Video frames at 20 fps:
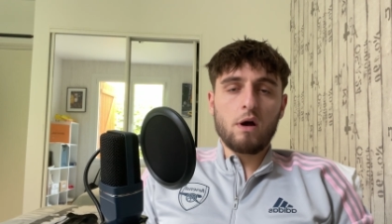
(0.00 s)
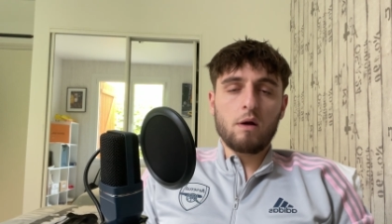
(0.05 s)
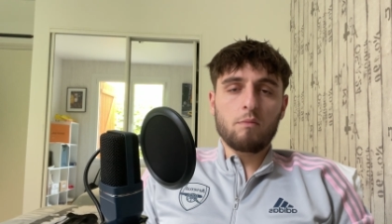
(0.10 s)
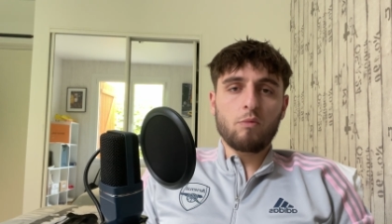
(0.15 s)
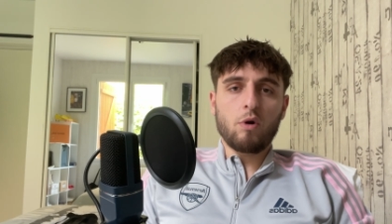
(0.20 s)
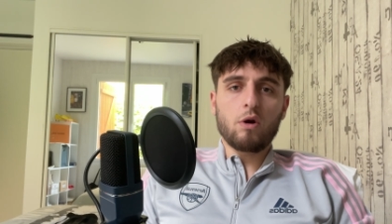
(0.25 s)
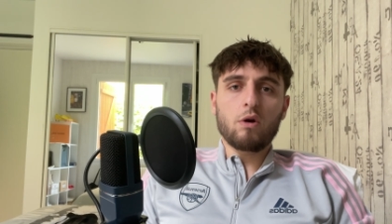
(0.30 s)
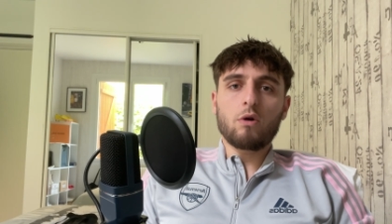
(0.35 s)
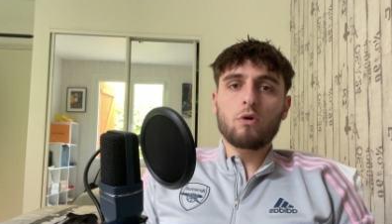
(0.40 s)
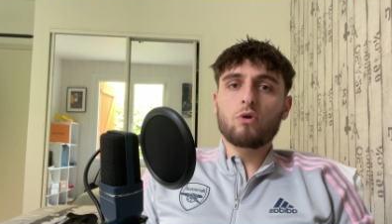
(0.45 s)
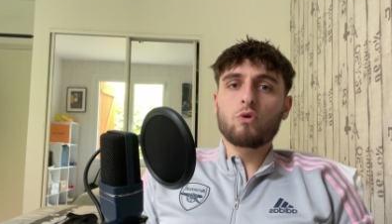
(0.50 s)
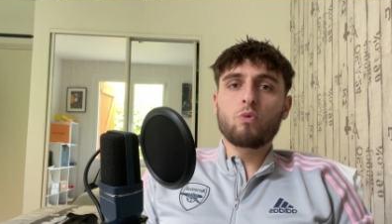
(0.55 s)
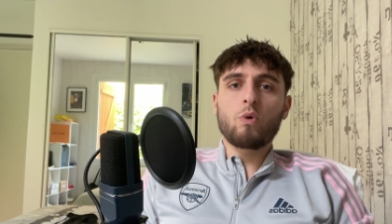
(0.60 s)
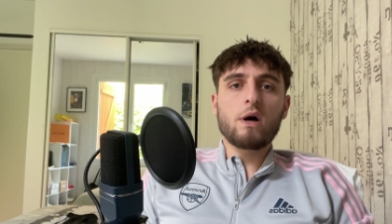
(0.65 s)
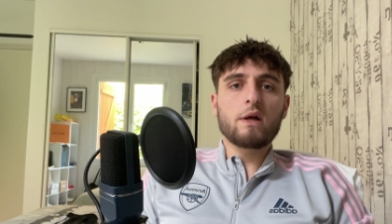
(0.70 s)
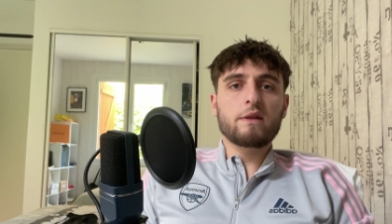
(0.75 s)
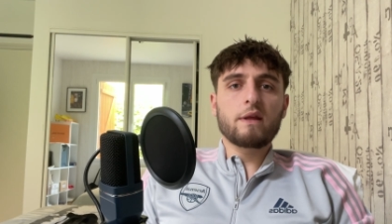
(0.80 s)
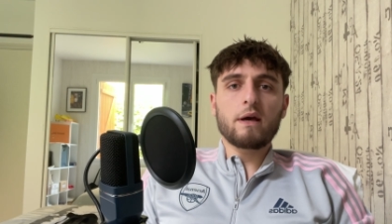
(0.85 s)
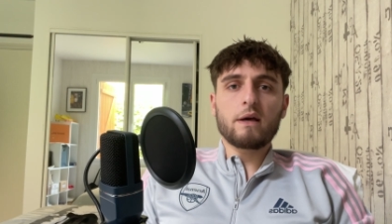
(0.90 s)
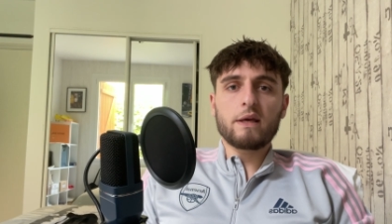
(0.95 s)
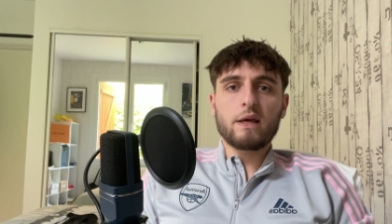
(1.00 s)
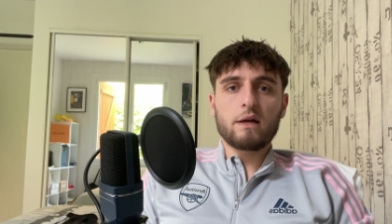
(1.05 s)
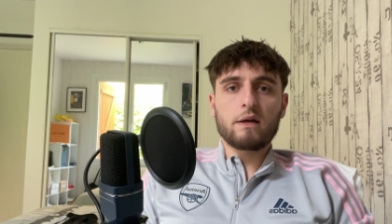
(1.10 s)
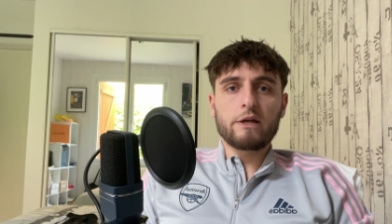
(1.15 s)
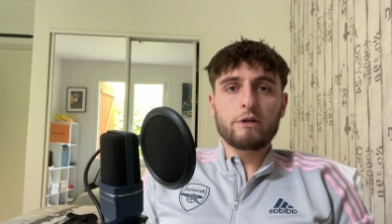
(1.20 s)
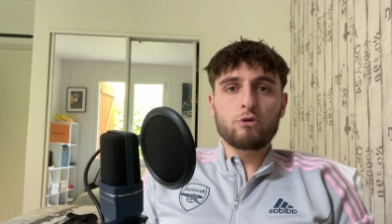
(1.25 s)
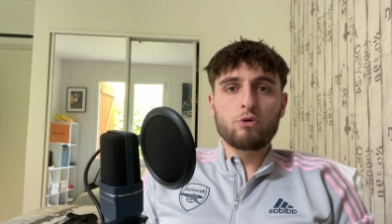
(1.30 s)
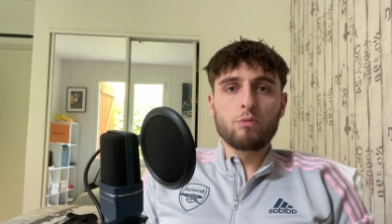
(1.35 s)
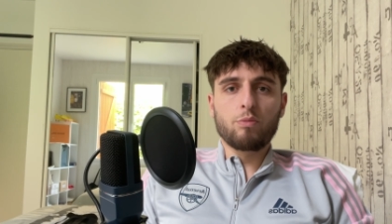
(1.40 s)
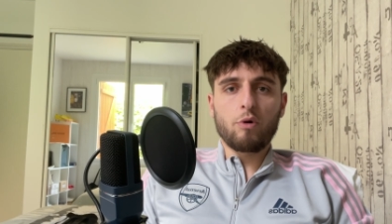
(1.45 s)
Hein. Bon alors loin derrière
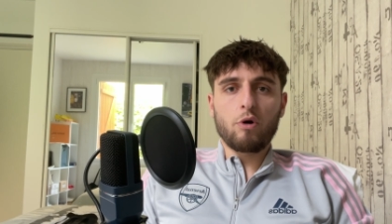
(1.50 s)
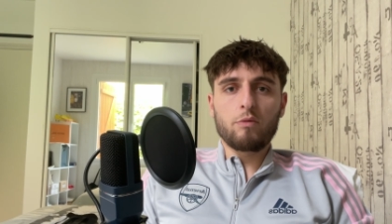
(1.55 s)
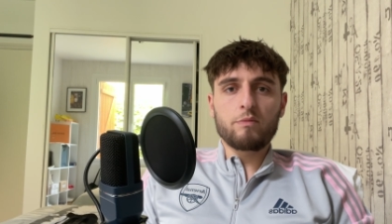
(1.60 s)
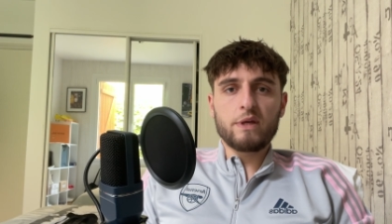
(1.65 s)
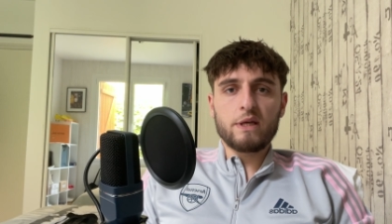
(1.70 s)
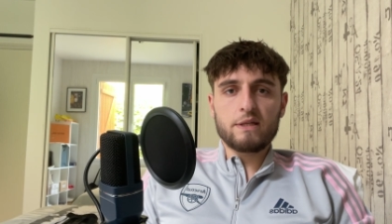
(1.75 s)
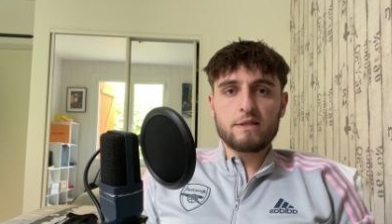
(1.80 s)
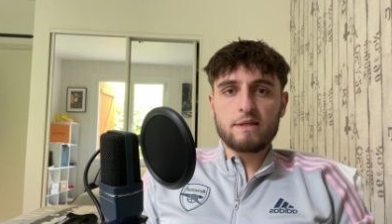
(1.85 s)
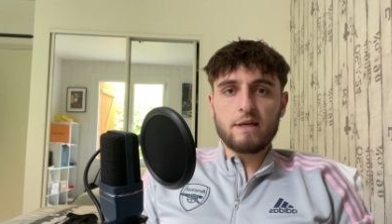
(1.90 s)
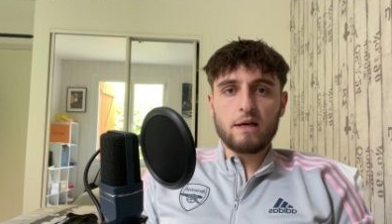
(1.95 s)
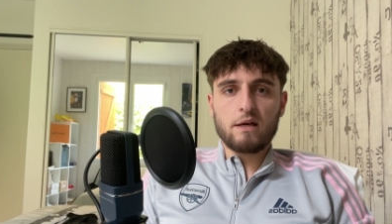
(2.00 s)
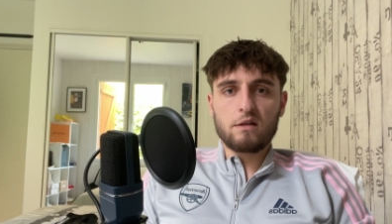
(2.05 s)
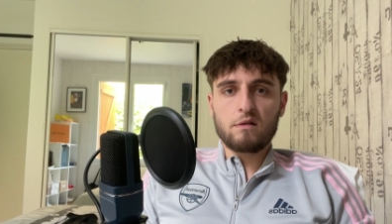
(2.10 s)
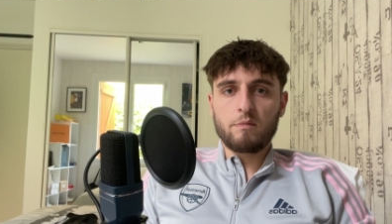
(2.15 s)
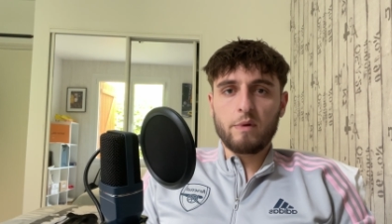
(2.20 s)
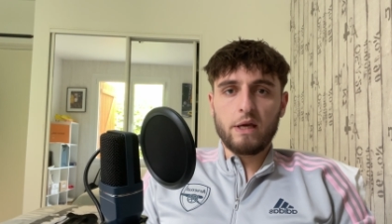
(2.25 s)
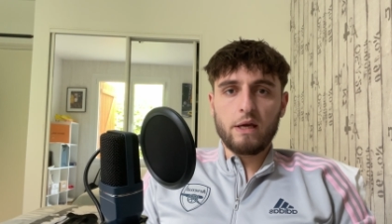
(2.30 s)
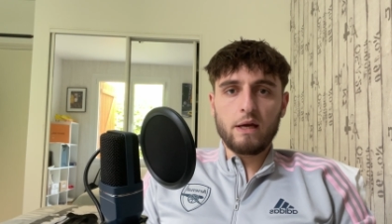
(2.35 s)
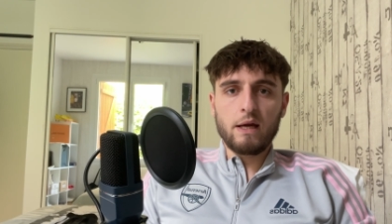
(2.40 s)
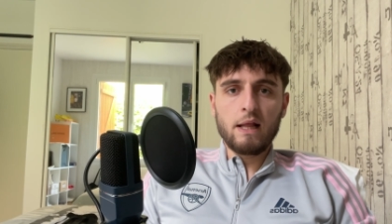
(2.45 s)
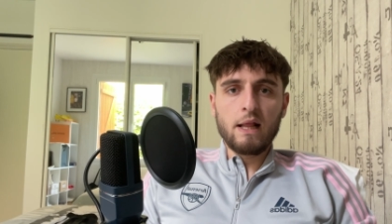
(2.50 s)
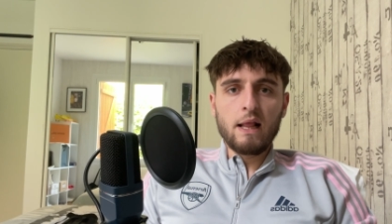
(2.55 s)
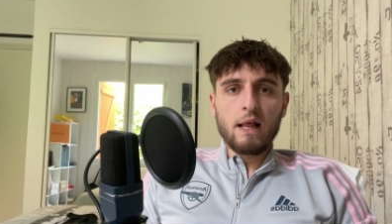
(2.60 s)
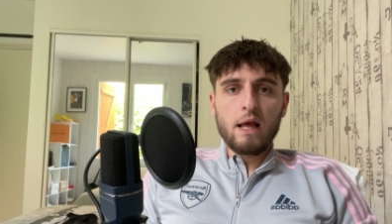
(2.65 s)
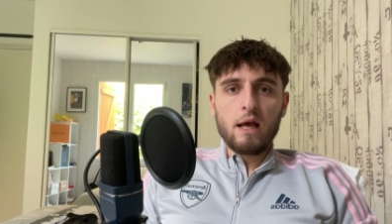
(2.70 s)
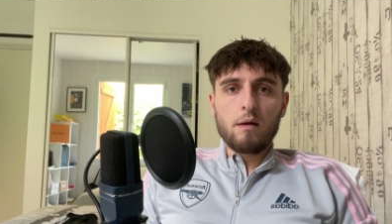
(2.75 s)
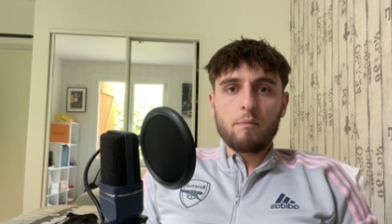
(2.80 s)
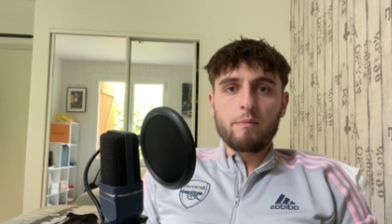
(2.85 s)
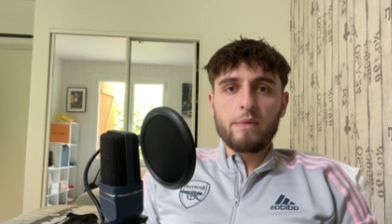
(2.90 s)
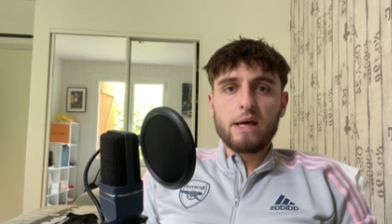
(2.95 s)
les deux premiers certes, mais
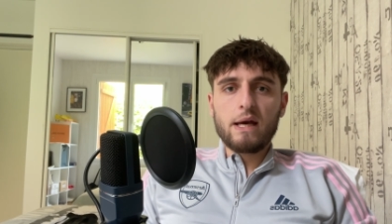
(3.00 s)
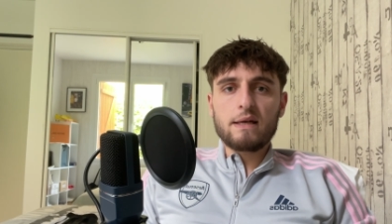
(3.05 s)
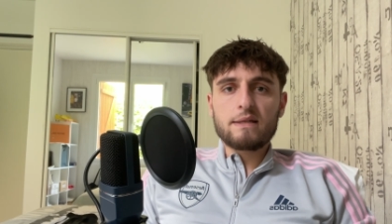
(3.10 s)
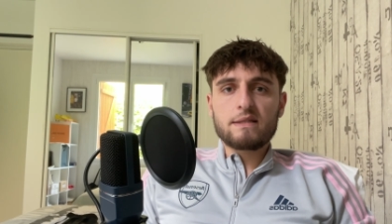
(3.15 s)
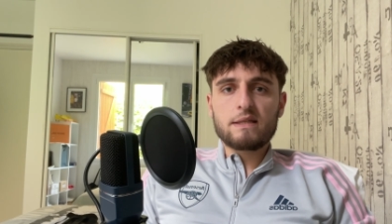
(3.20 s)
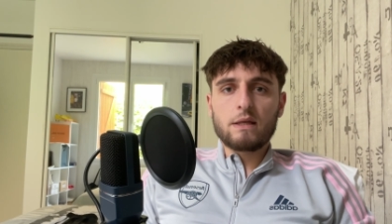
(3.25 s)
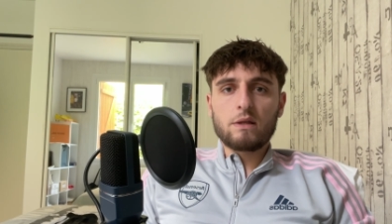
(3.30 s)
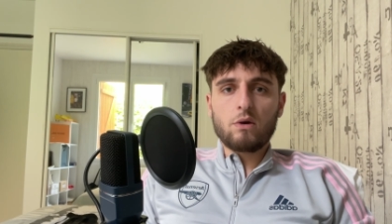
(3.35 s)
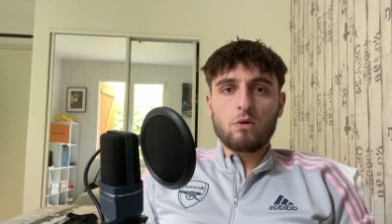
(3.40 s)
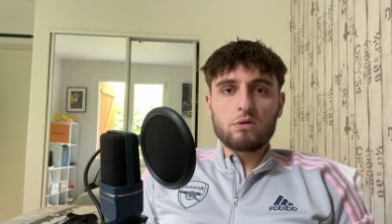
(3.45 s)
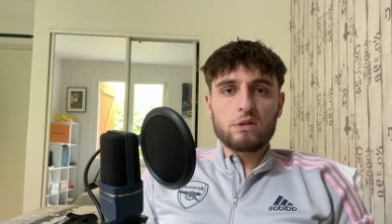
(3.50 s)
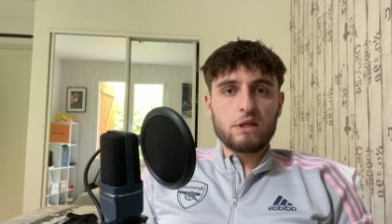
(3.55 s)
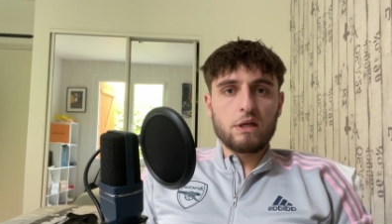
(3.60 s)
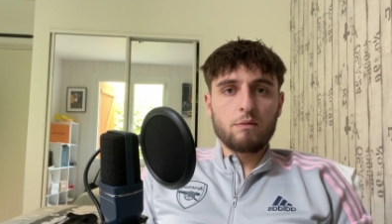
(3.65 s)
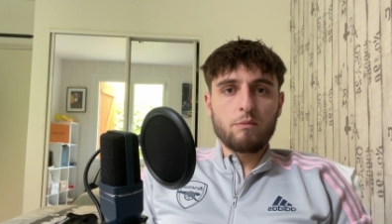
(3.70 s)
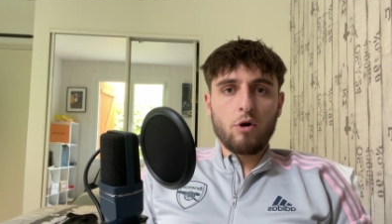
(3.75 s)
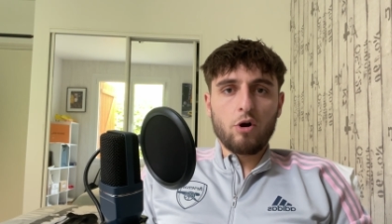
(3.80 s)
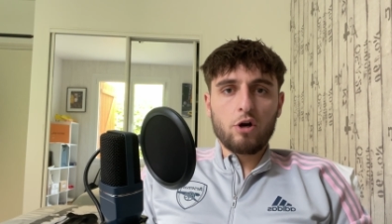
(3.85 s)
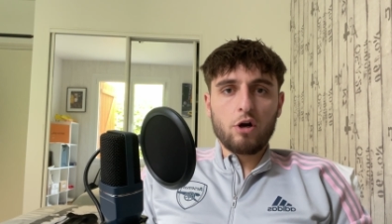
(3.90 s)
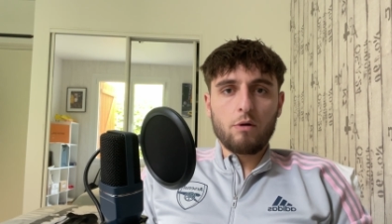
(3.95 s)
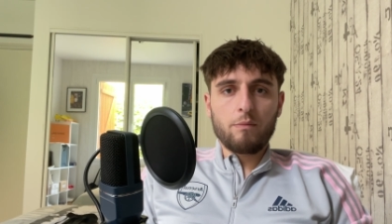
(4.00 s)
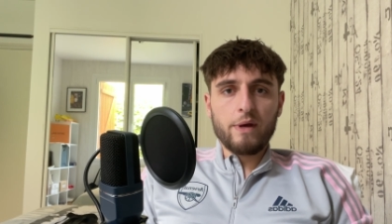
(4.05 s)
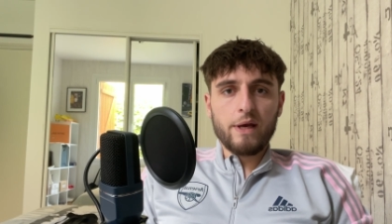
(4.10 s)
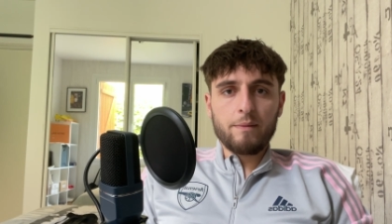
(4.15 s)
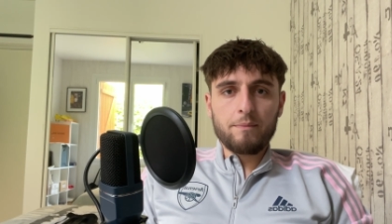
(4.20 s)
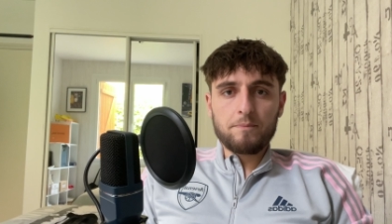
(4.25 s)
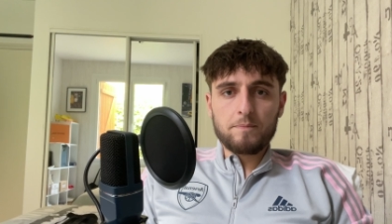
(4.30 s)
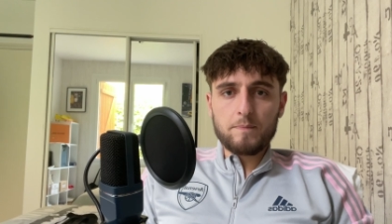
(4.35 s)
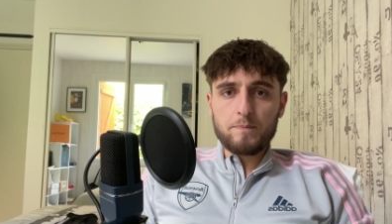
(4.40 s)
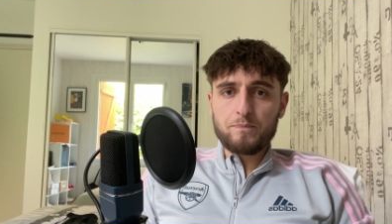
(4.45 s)
mais assez tranquillement quand
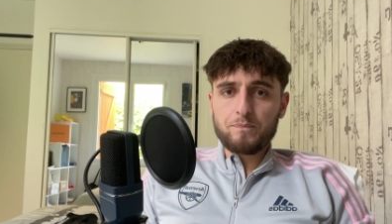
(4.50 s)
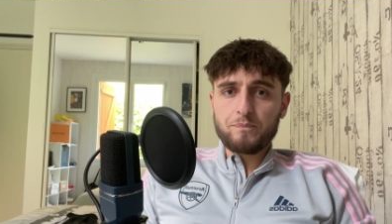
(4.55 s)
même.